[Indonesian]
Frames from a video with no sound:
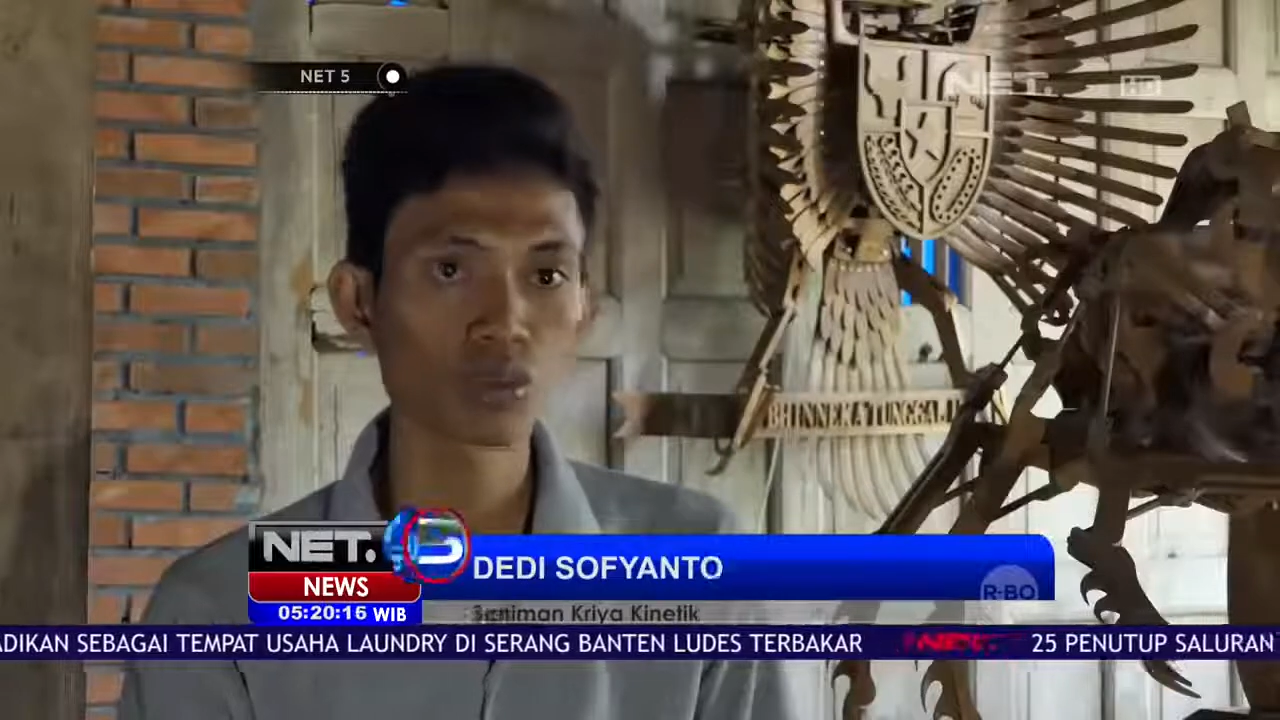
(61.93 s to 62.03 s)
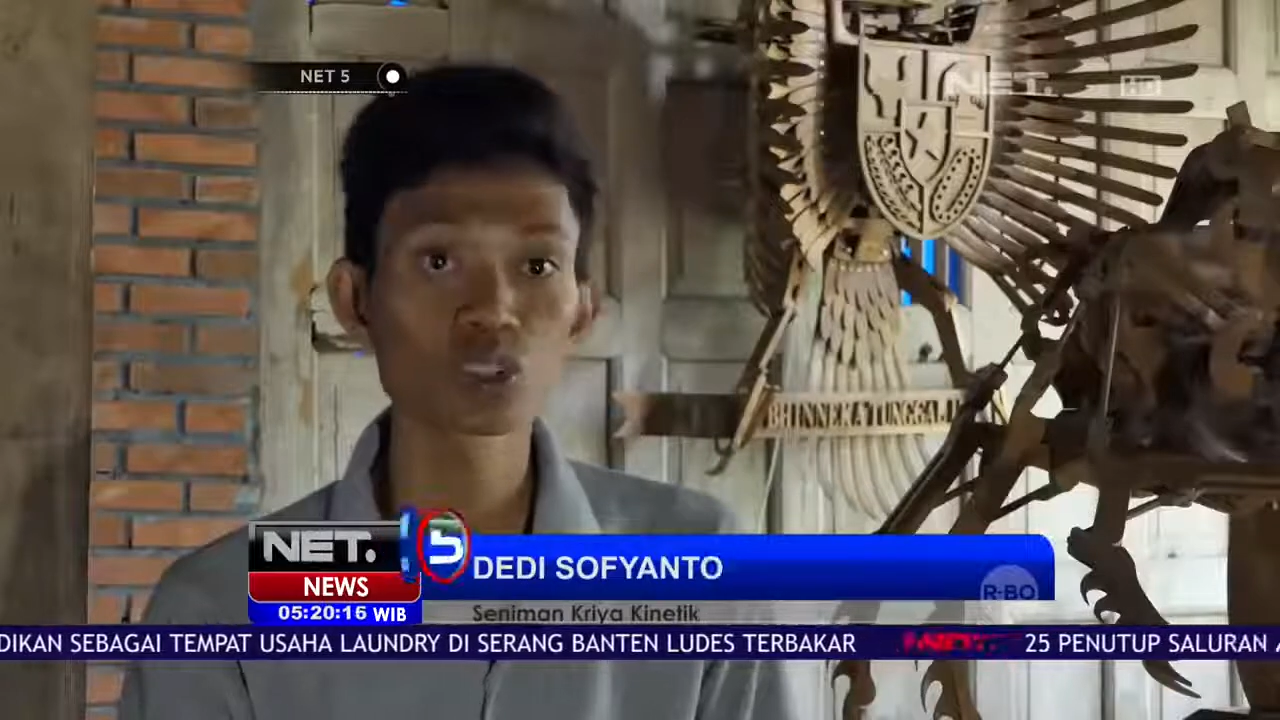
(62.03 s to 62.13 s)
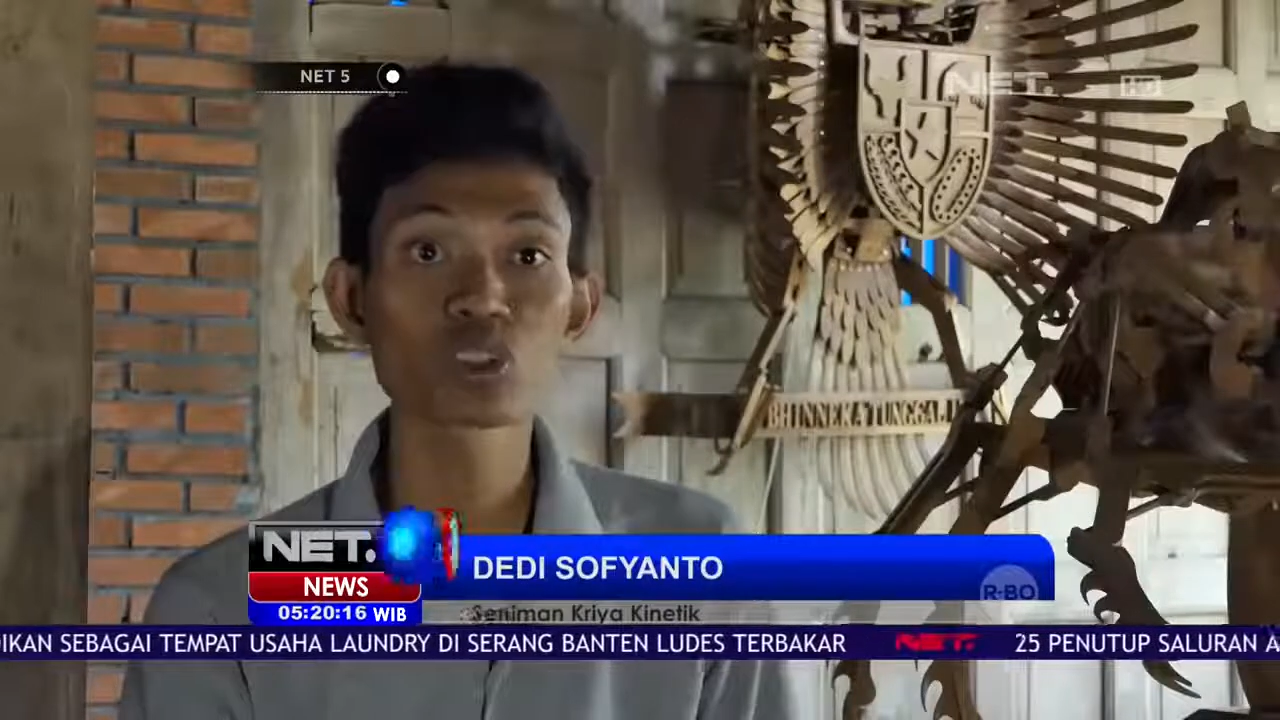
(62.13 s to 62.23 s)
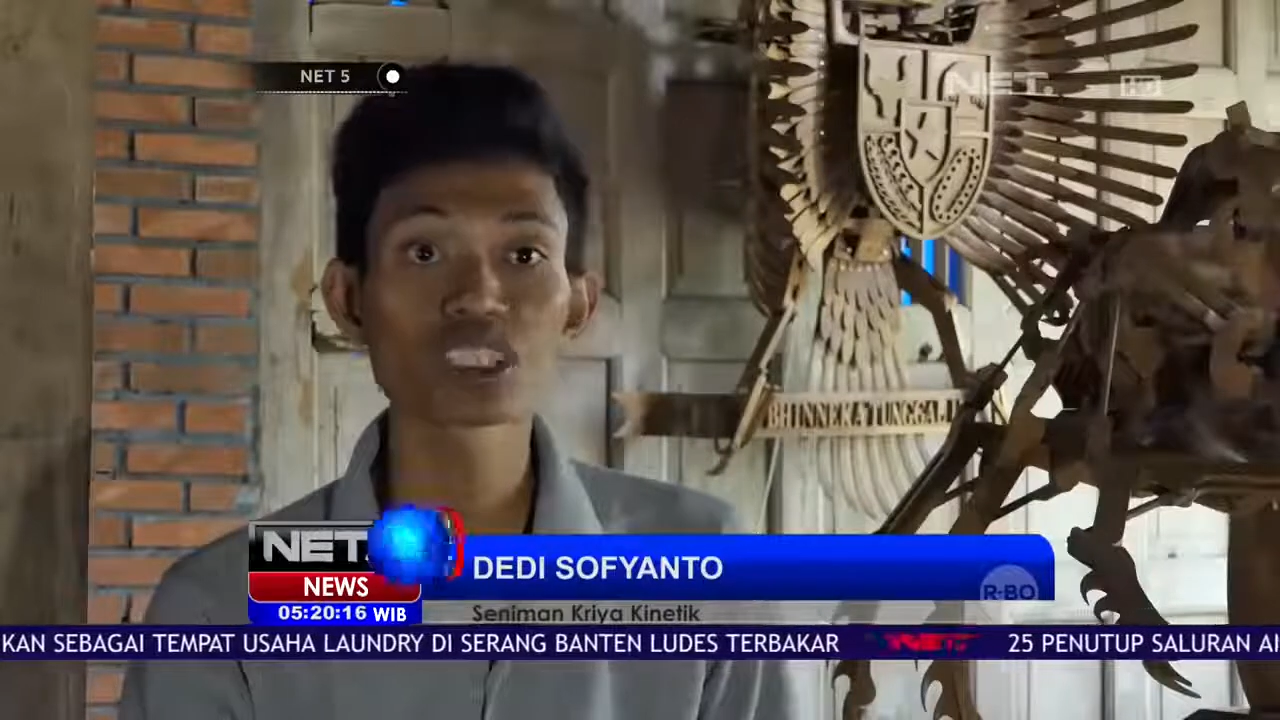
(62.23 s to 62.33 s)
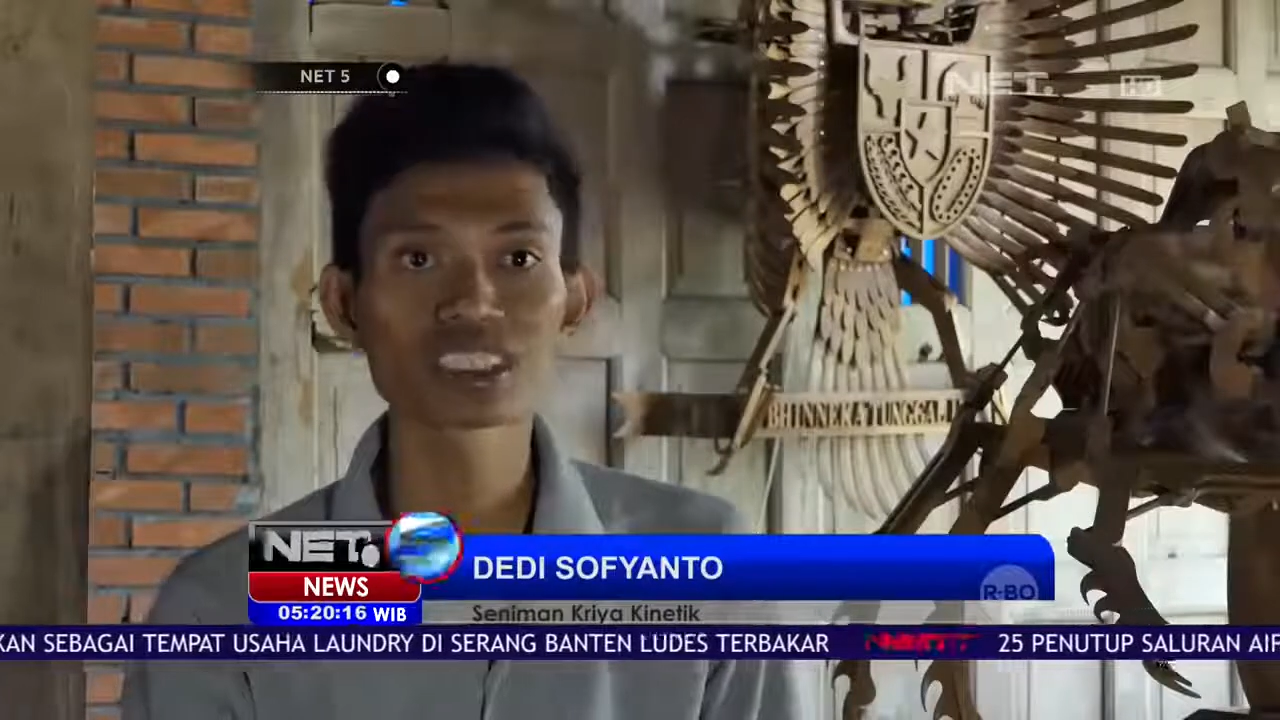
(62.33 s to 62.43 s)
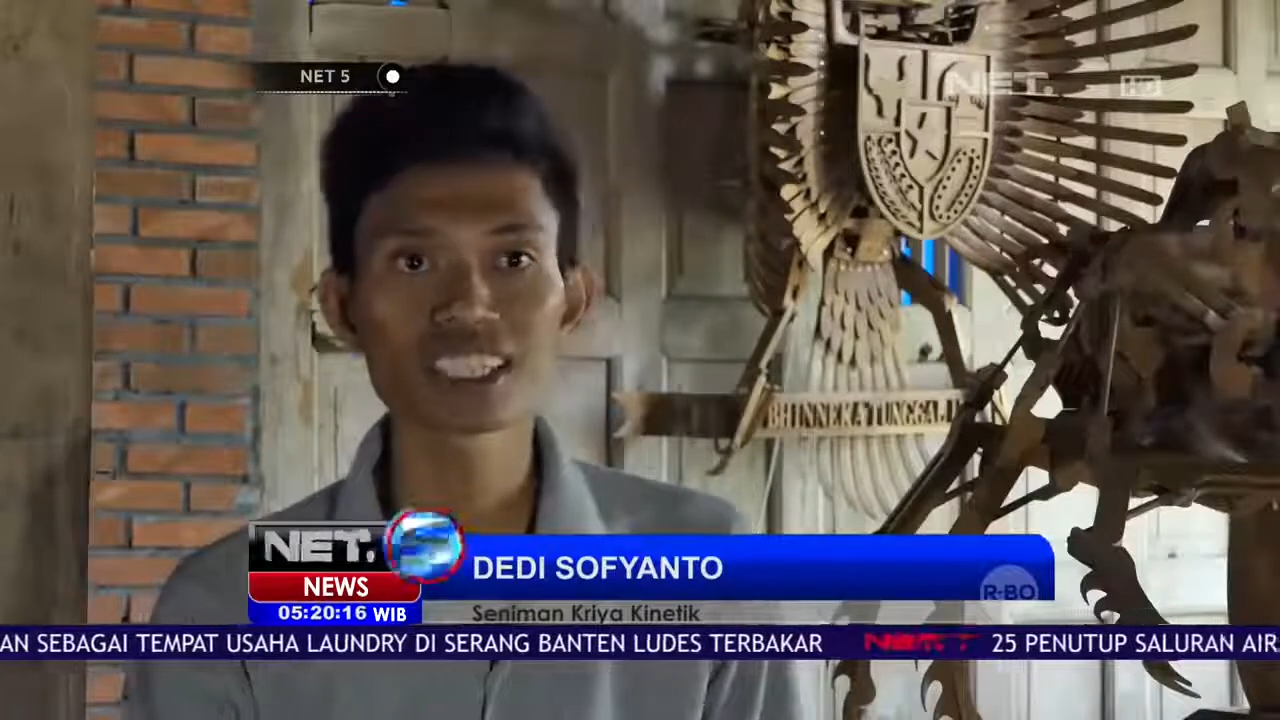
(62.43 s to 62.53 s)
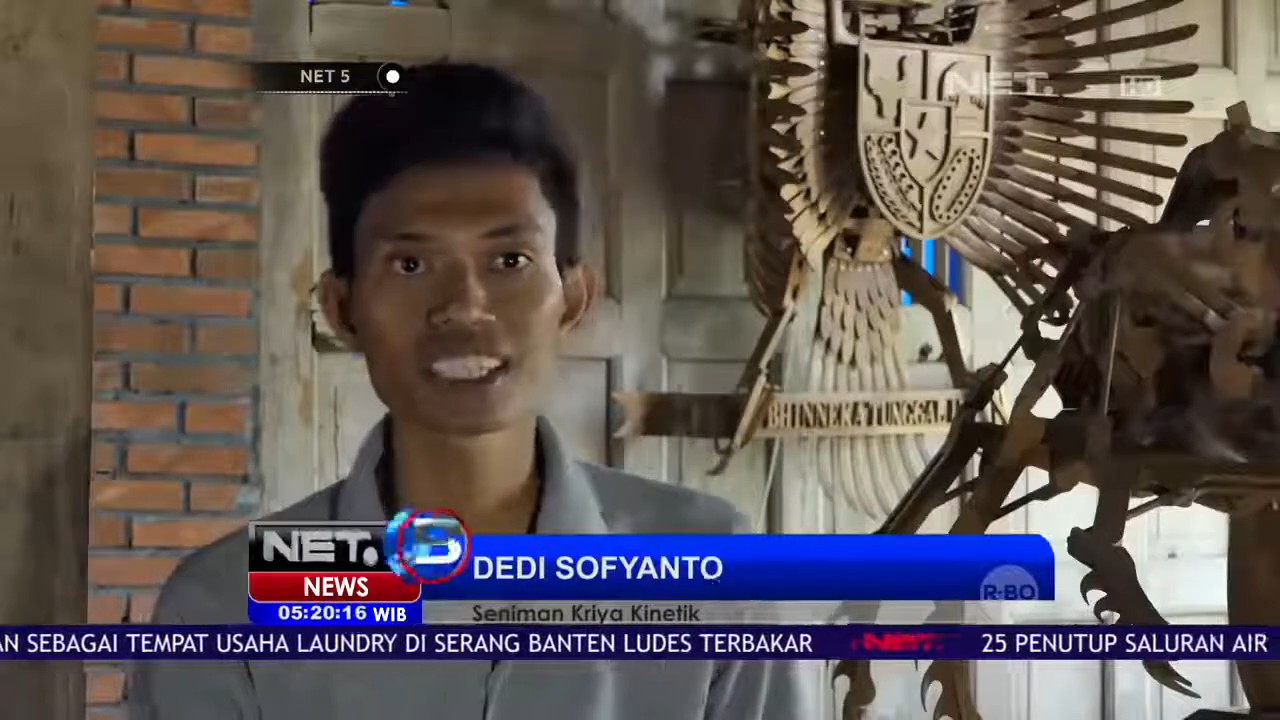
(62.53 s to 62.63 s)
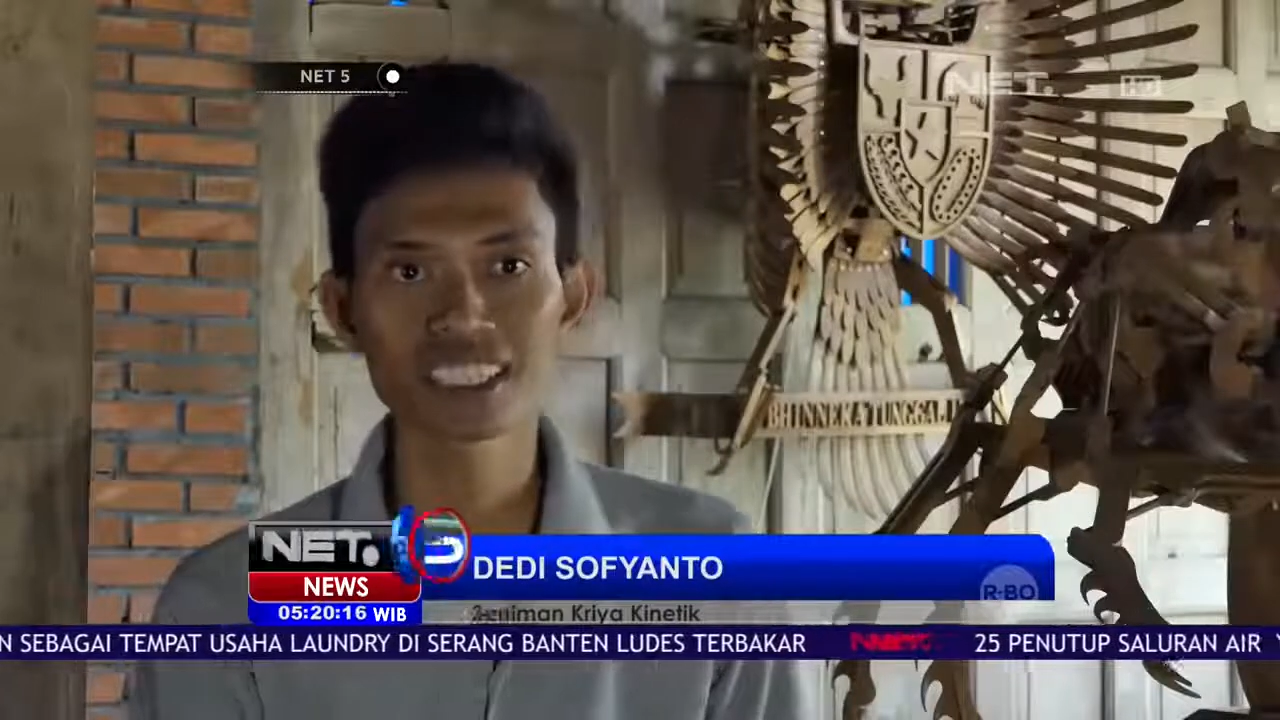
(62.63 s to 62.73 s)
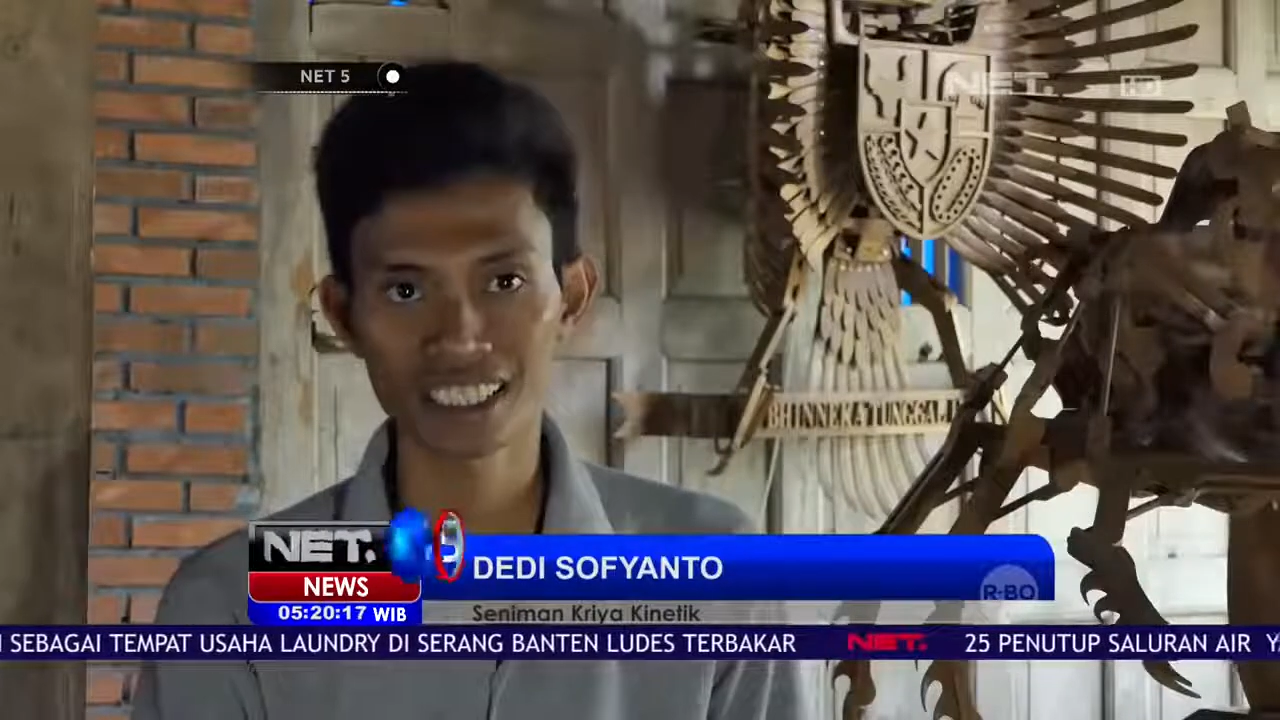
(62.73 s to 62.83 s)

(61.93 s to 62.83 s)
futuristik